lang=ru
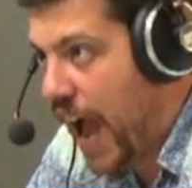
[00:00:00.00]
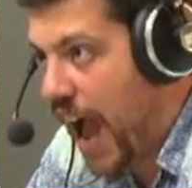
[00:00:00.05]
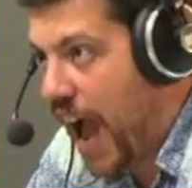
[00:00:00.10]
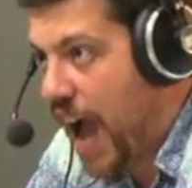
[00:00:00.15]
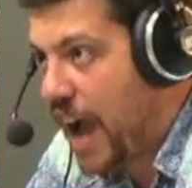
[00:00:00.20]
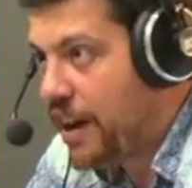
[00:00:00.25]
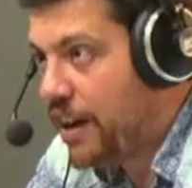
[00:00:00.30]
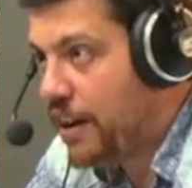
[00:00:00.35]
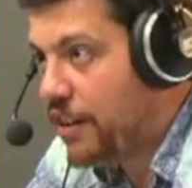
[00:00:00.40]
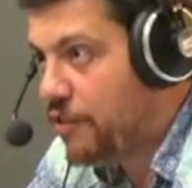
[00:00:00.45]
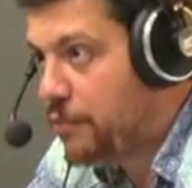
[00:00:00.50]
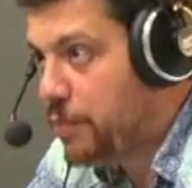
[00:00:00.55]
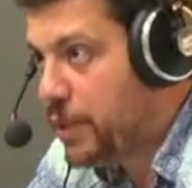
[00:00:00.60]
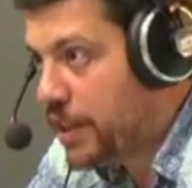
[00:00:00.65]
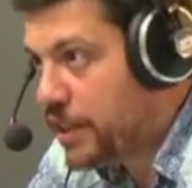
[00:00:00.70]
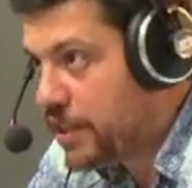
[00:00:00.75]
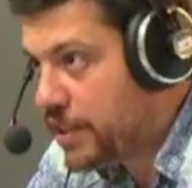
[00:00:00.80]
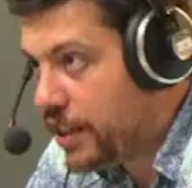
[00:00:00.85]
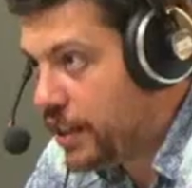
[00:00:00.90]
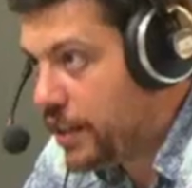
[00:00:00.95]
а в
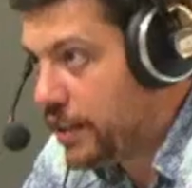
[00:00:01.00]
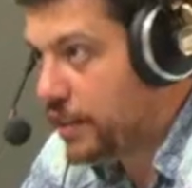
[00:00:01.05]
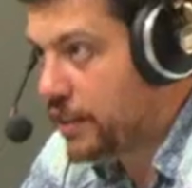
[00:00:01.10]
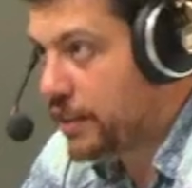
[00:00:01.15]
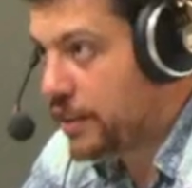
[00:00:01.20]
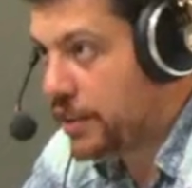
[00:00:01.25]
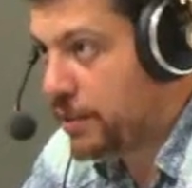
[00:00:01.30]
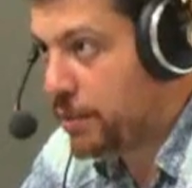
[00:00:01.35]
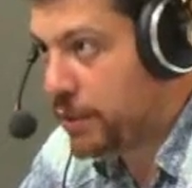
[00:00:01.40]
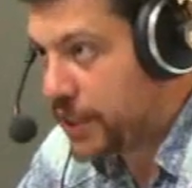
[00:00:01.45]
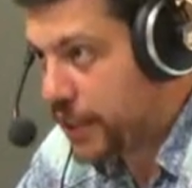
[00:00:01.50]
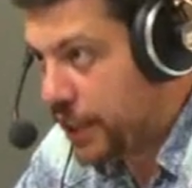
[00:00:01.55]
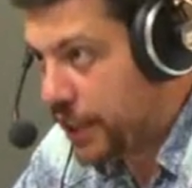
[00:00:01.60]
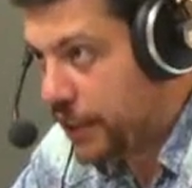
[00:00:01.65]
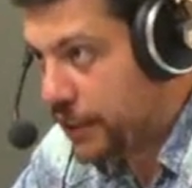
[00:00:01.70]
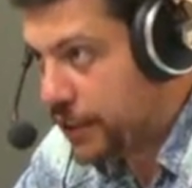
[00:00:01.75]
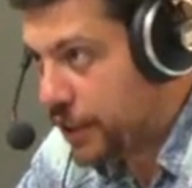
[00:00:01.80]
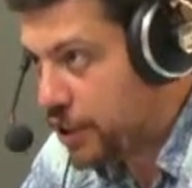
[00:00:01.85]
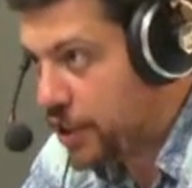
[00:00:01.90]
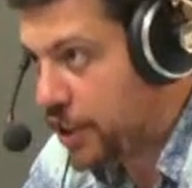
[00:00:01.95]
понедельник
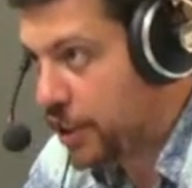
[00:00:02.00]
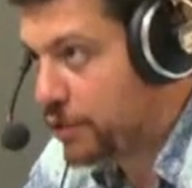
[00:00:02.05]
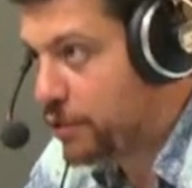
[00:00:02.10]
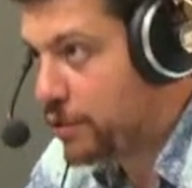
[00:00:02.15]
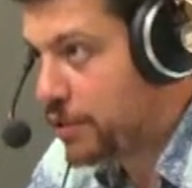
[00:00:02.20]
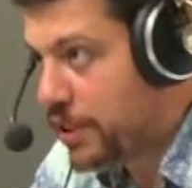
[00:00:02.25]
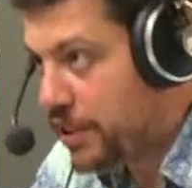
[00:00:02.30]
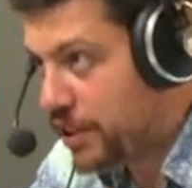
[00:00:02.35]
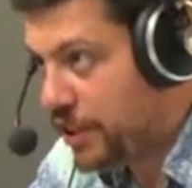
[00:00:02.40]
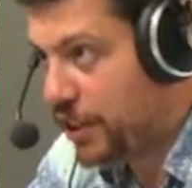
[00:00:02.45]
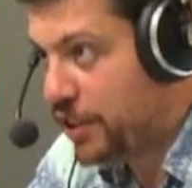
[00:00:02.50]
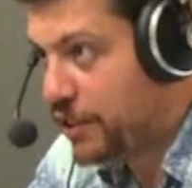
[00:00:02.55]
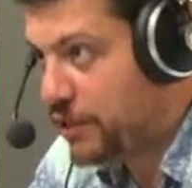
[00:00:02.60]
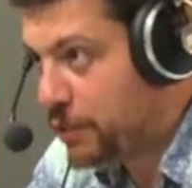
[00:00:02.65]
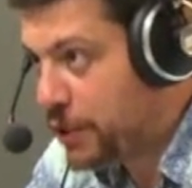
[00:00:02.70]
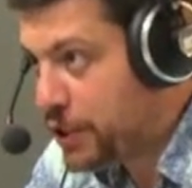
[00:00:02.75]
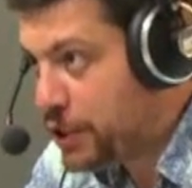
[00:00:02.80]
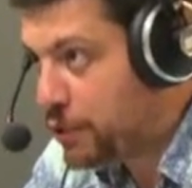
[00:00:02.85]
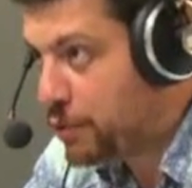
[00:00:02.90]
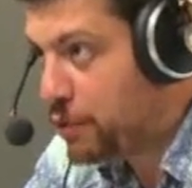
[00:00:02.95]
запрягали лошадку, садились
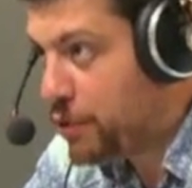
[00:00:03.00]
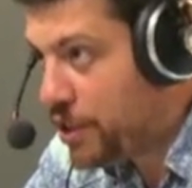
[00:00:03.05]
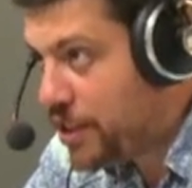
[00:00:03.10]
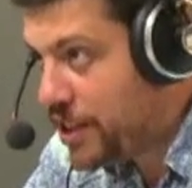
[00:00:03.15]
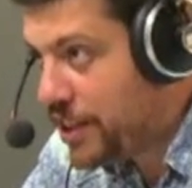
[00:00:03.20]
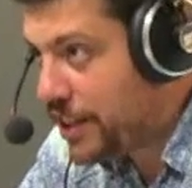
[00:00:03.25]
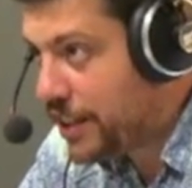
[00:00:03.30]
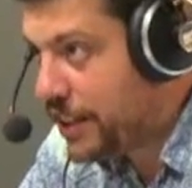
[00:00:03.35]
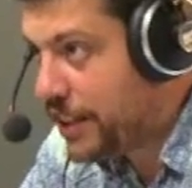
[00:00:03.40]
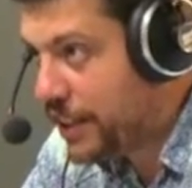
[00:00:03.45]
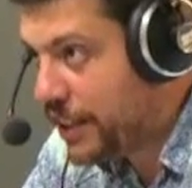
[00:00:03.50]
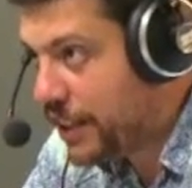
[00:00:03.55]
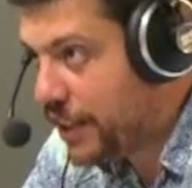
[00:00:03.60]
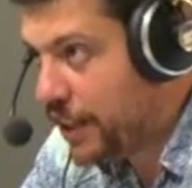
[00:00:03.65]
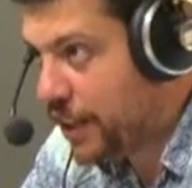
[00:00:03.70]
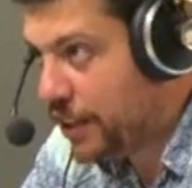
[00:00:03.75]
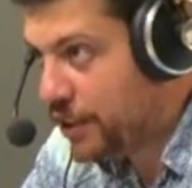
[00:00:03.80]
в бричку и ехали.